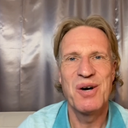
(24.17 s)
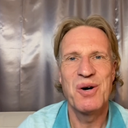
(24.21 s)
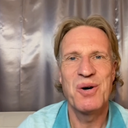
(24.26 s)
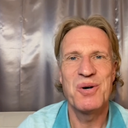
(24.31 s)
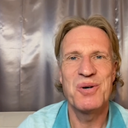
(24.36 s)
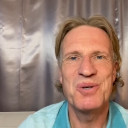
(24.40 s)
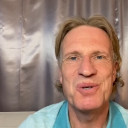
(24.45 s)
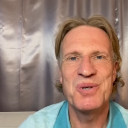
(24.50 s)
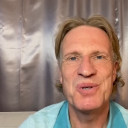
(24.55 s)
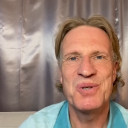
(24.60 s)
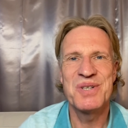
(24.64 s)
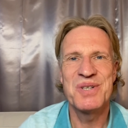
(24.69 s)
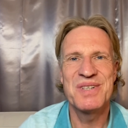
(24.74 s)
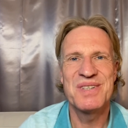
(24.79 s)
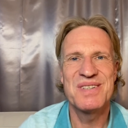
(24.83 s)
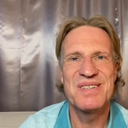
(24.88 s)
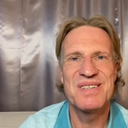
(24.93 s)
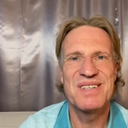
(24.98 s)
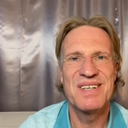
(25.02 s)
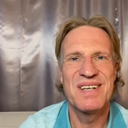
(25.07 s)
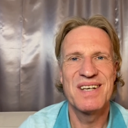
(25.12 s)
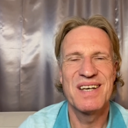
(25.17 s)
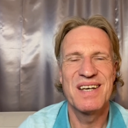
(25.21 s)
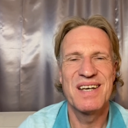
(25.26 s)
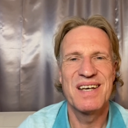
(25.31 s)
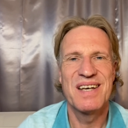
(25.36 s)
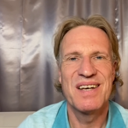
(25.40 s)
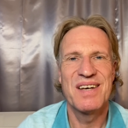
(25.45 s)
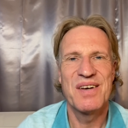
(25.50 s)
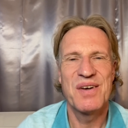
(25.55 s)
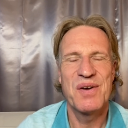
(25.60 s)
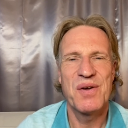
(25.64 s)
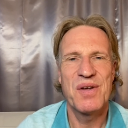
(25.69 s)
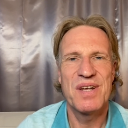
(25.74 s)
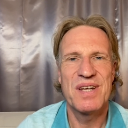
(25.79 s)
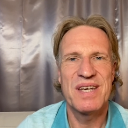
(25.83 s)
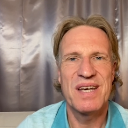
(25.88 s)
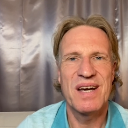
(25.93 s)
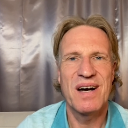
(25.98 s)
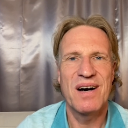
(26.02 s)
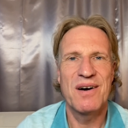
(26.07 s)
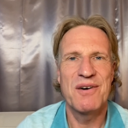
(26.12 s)
und
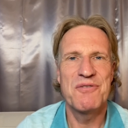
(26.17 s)
ja,